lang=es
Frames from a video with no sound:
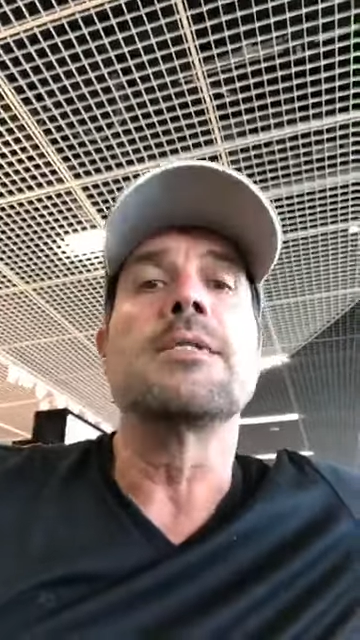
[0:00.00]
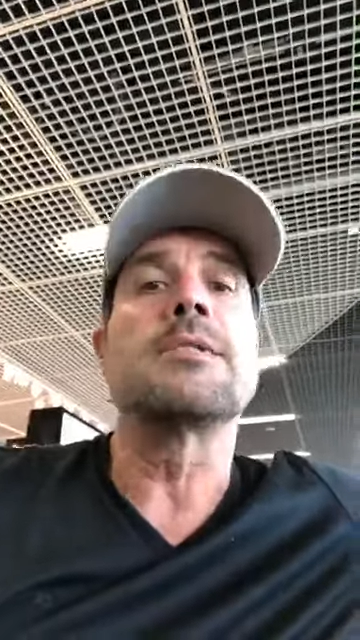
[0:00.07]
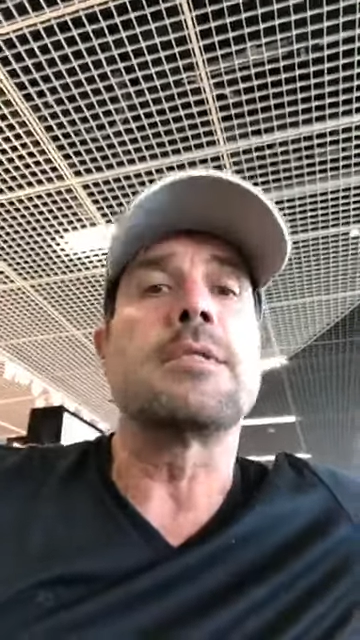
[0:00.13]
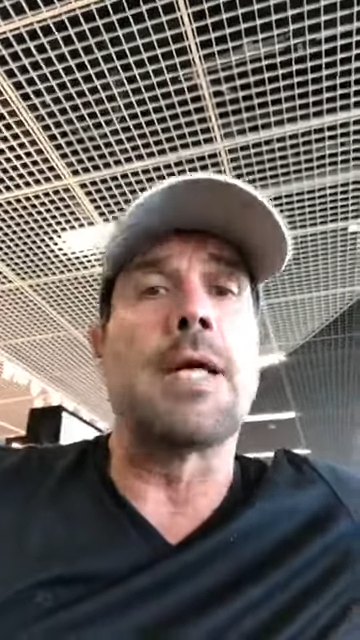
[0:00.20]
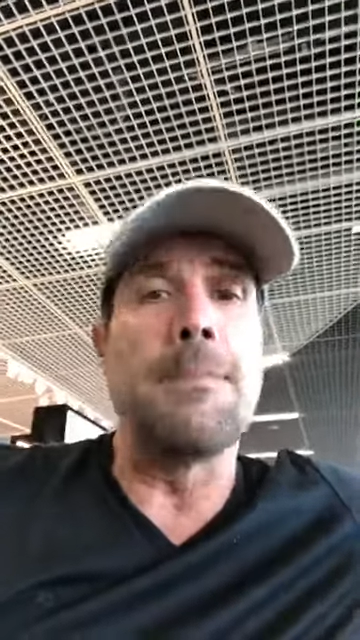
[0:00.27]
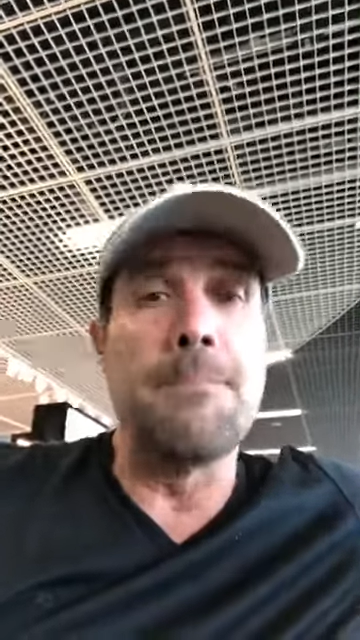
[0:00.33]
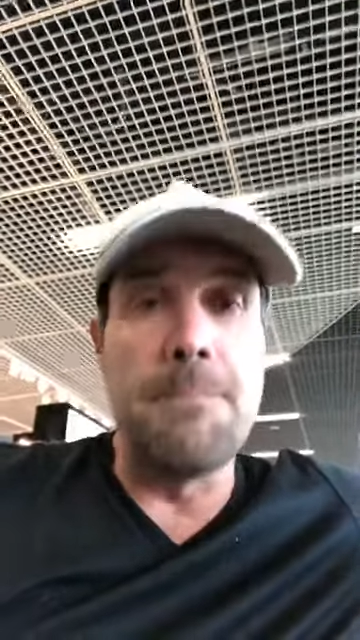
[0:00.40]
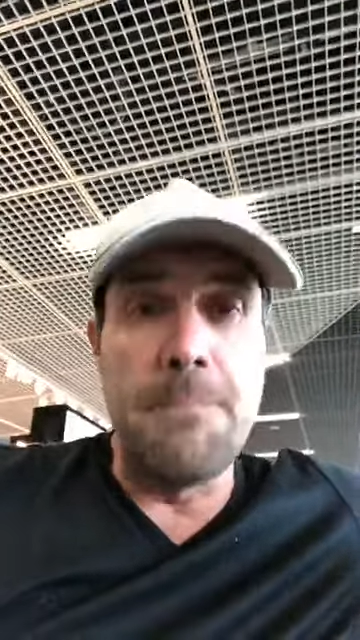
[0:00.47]

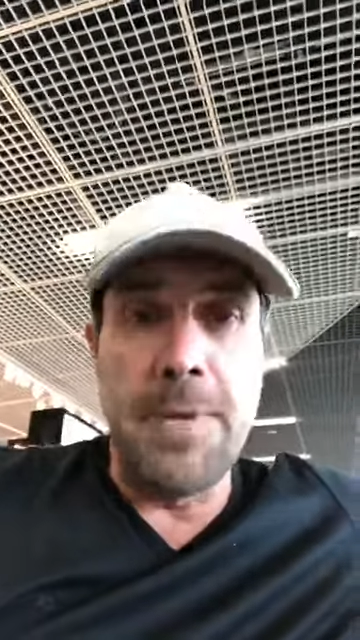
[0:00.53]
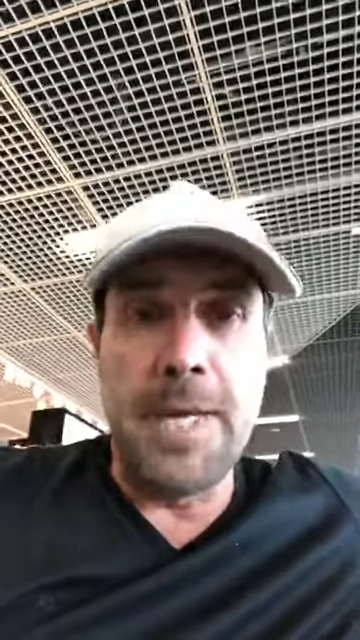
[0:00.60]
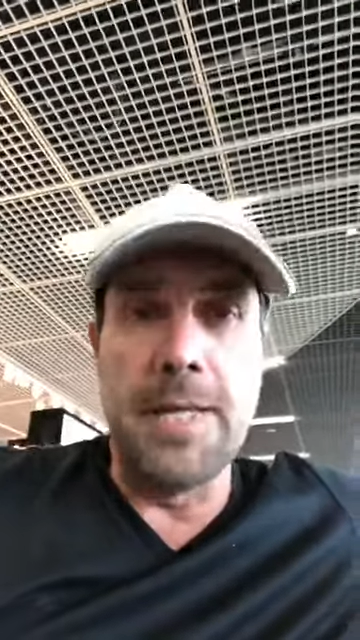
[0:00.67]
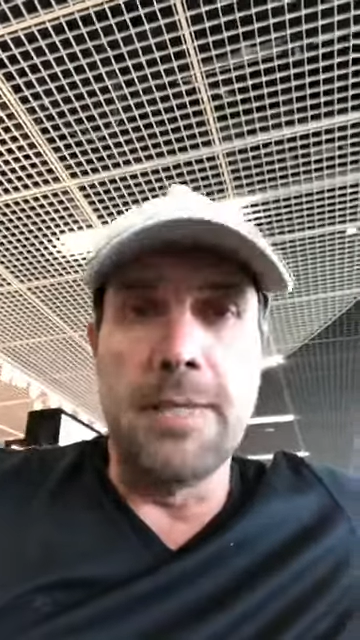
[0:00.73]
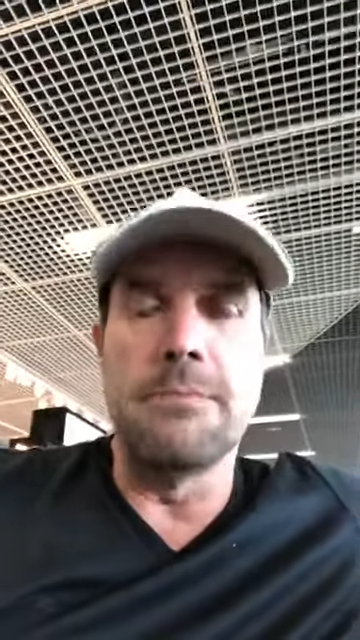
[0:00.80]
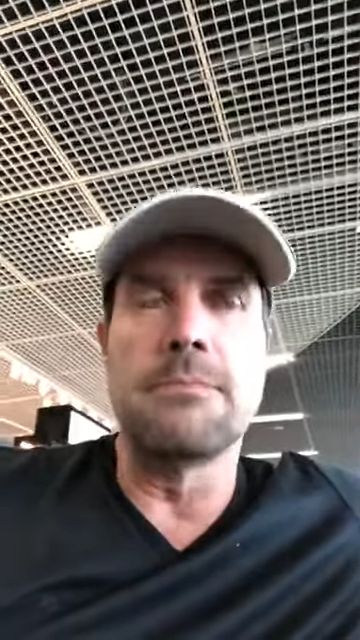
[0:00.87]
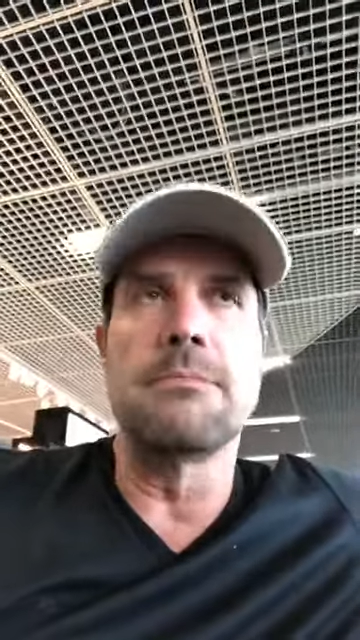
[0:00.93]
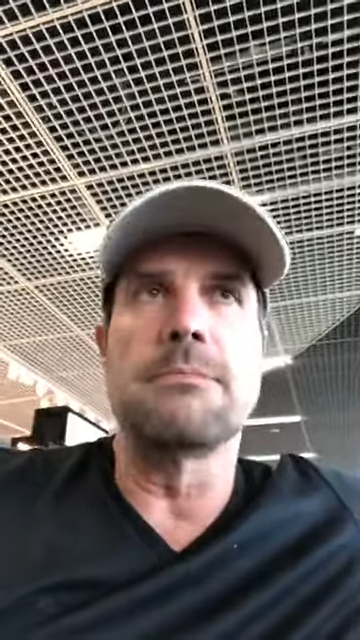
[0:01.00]

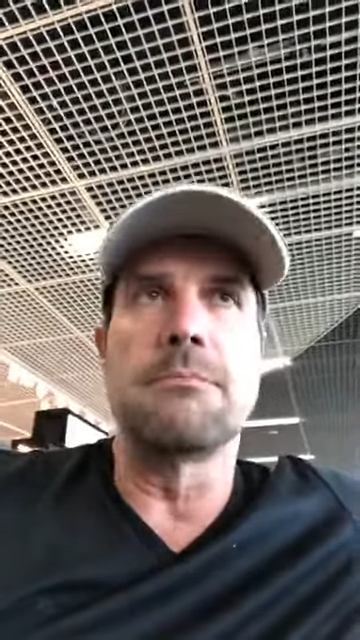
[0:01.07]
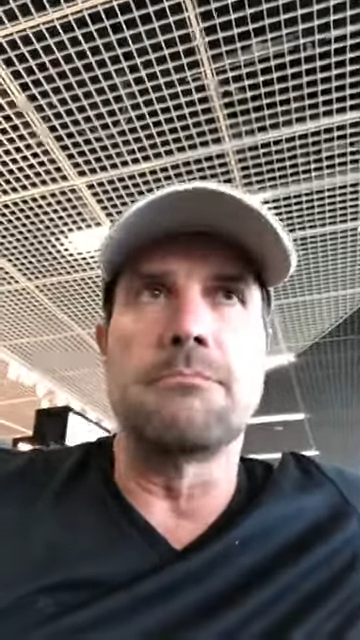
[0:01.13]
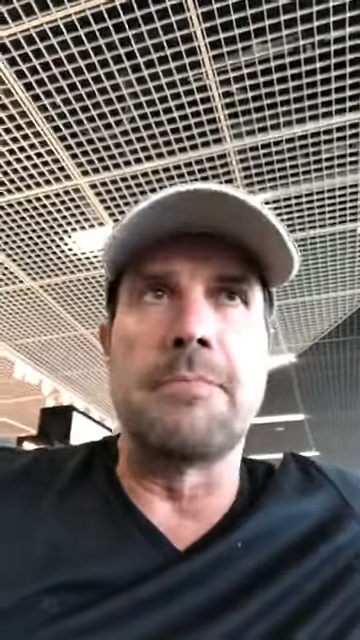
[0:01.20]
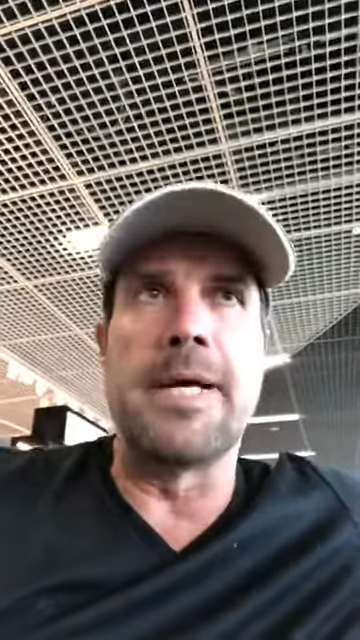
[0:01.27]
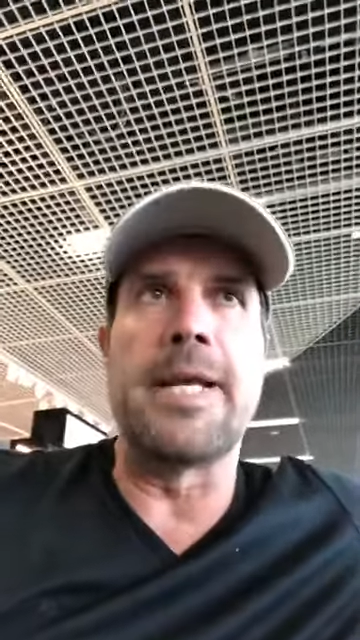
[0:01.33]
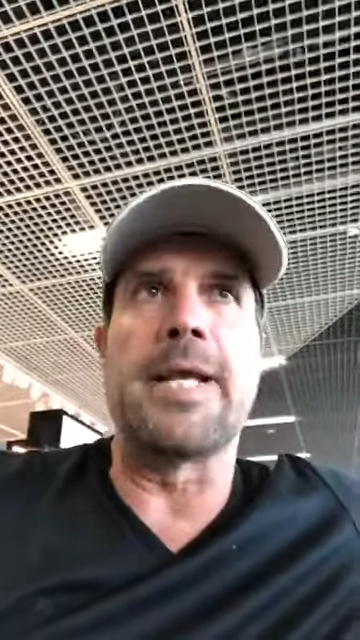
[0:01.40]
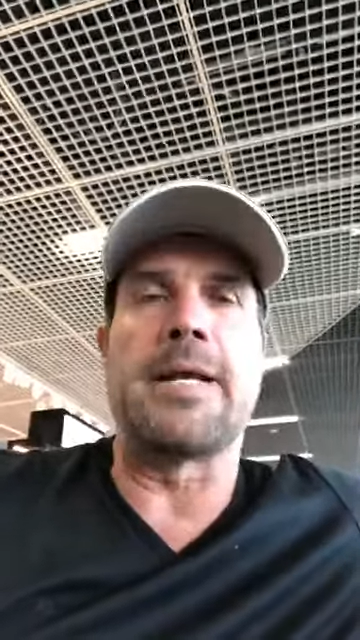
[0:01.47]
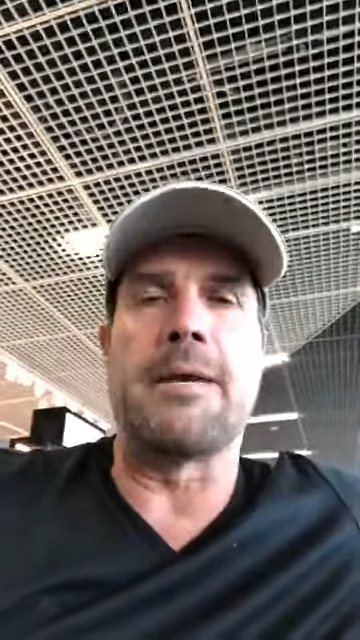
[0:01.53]
también
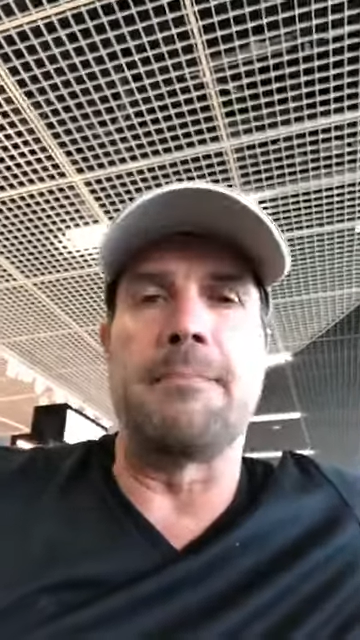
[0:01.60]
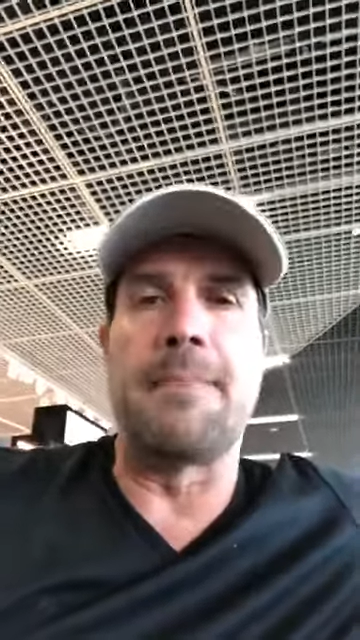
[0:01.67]
van a,